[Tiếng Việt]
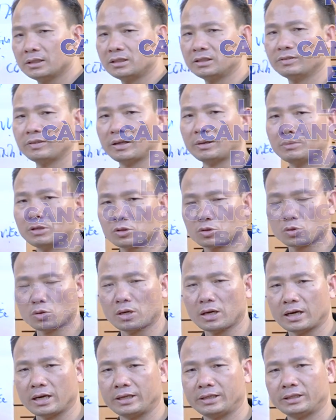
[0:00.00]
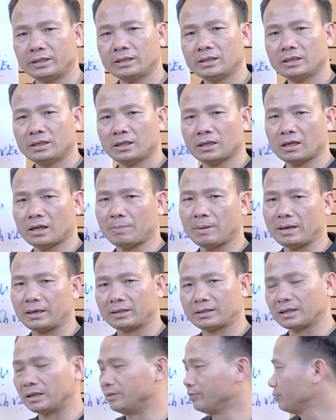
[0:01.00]
như vậy bước số 2 là
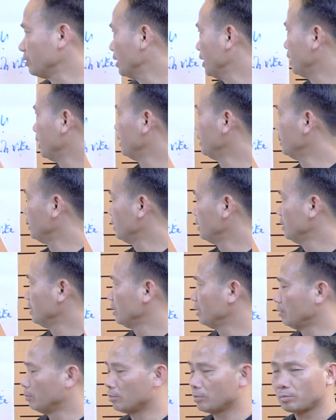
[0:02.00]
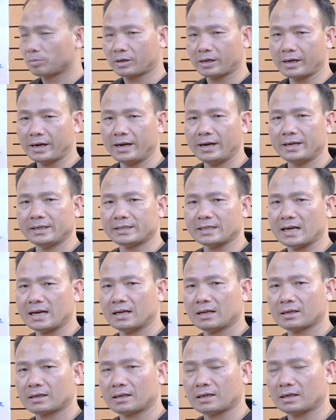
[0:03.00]
bạn cần phải kê
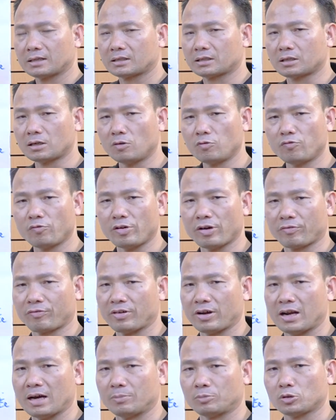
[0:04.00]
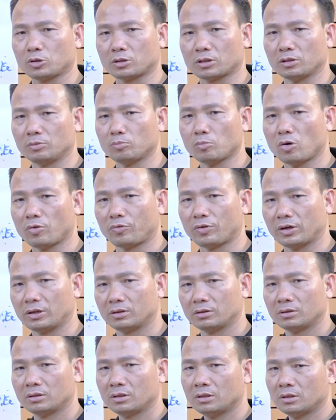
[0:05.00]
ra các công việc phải làm cho từng bộ
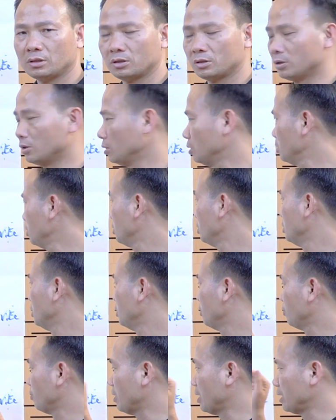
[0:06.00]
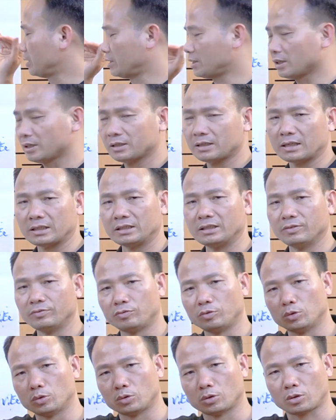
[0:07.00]
phận đó và chức năng nhiệm
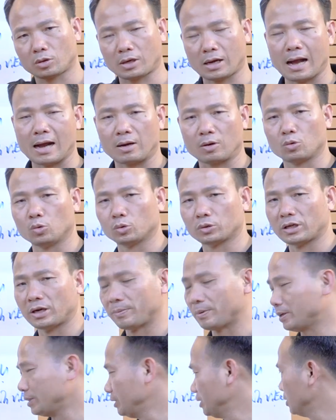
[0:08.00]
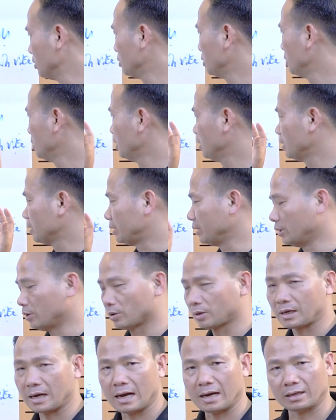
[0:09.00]
vụ nó càng cụ thể bao nhiêu thì
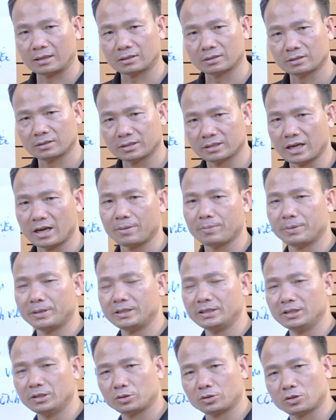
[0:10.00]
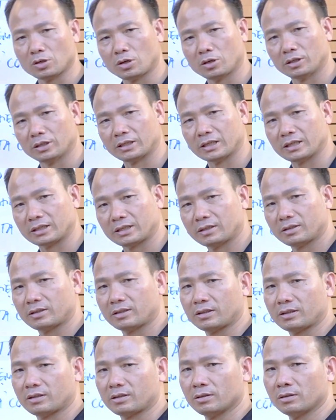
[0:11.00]
nó càng dễ với nhiêu cho người ta
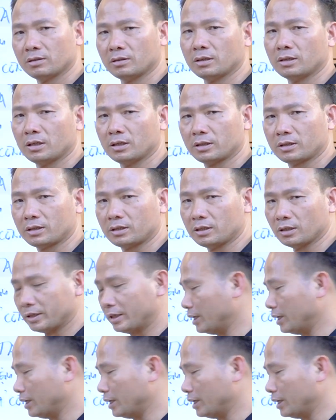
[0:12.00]
uh, thực